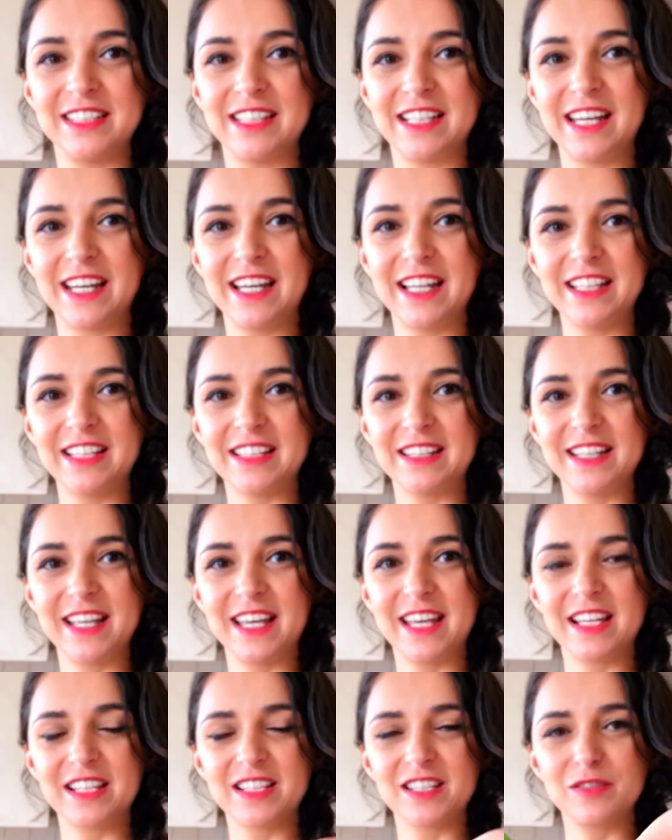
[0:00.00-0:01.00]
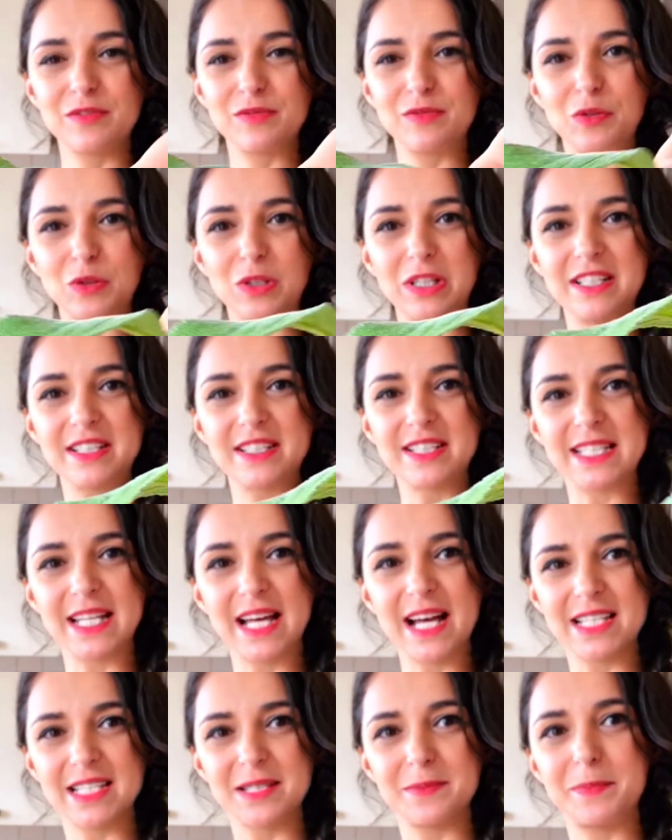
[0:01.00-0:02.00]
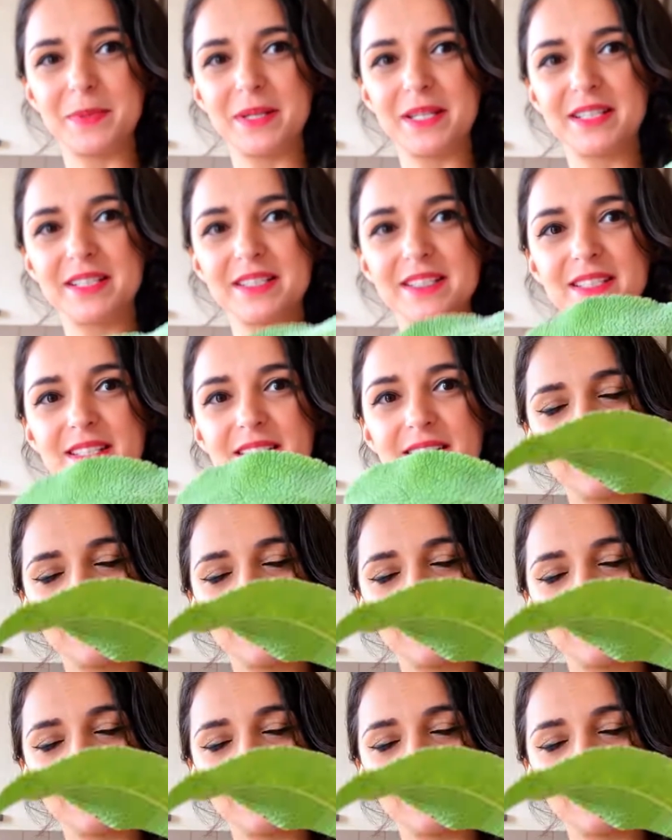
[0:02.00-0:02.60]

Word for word: Ela tem as folhas ásperas,